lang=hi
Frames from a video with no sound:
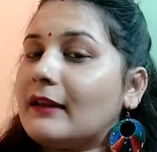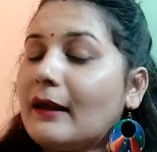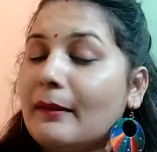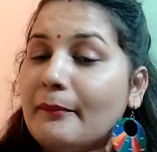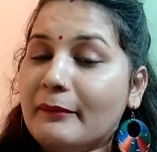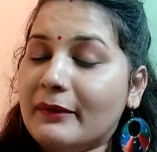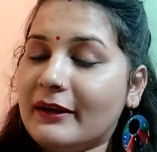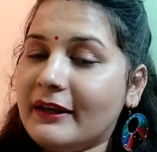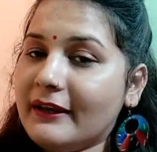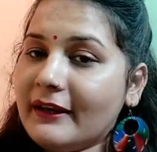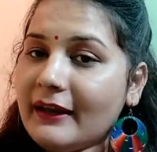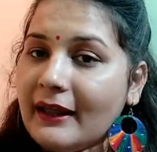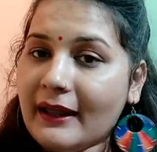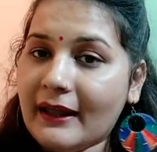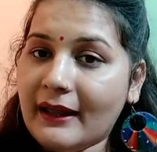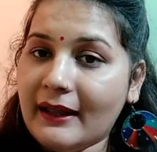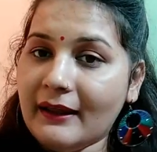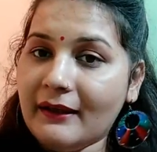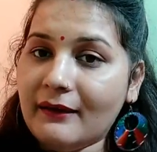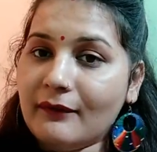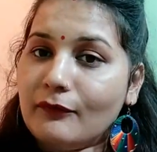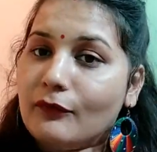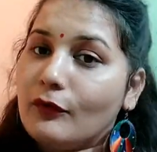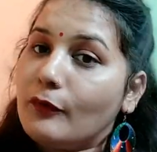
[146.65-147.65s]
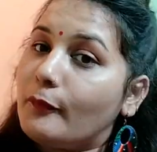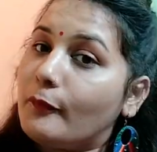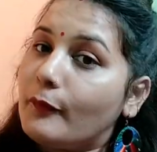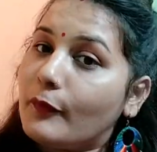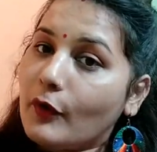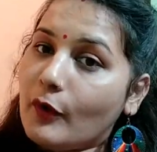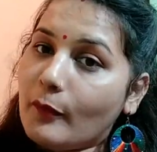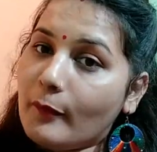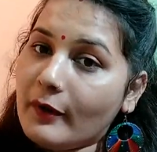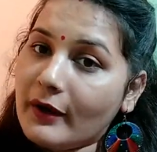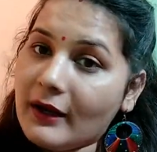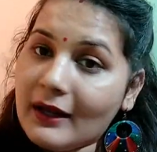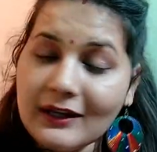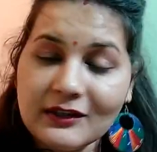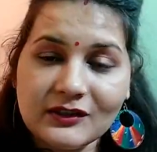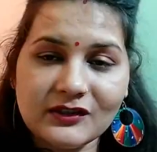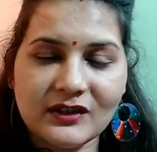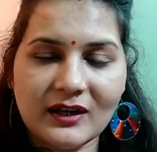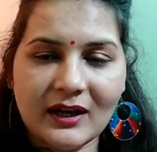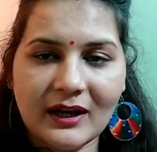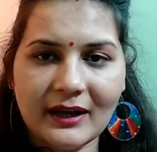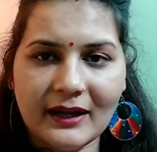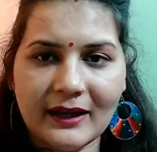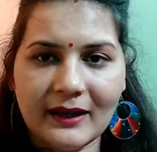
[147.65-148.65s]
थम्बलिन है वो प्रॉपर
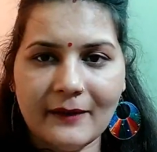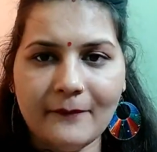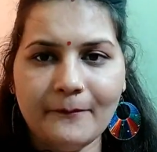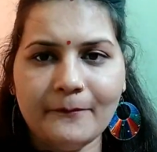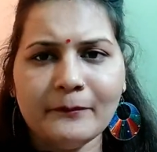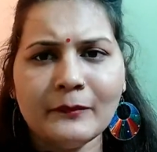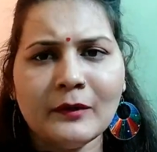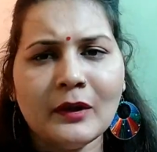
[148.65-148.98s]
अच्छा है